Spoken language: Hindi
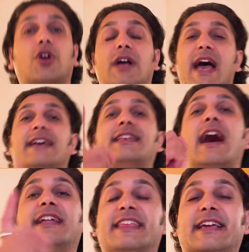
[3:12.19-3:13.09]
तो गाइज
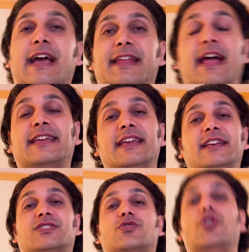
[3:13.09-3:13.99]
हार्दिक कह रहा है कि
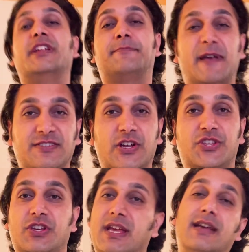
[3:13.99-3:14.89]
इसको डिस्पेंसर
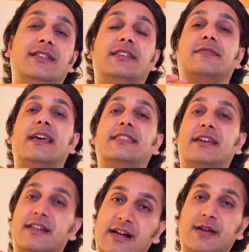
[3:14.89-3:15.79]
चाहिए जिसके
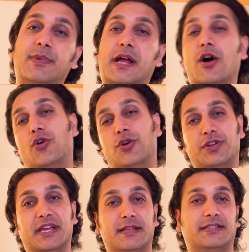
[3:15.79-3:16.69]
अंदर रंग भराओ और
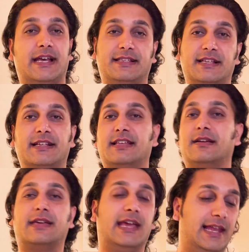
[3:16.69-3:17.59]
ये जैसे जैसे
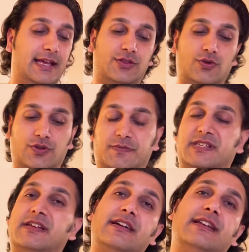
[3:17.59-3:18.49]
खेले तो उसमें
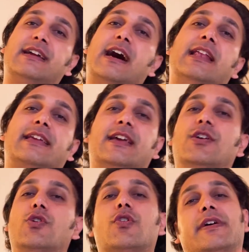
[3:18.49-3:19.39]
से रंग निकाल के
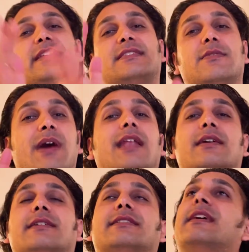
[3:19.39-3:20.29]
और इस्तेमाल
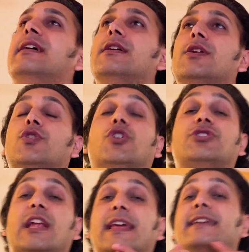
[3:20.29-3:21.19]
कर सके तो
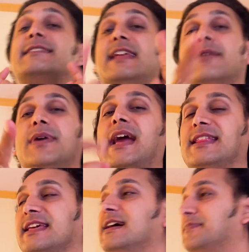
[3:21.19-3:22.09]
चलिए इसके लिए
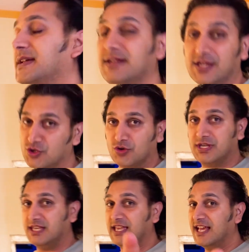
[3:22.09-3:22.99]
बनाते हैं अपन
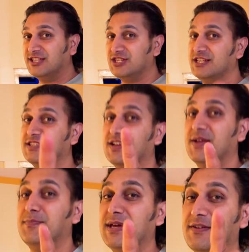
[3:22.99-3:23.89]
क्योंकि ये चीज
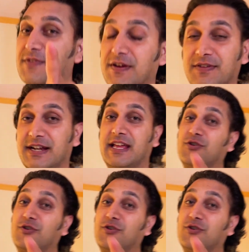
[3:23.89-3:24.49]
मेरी फेवरेट है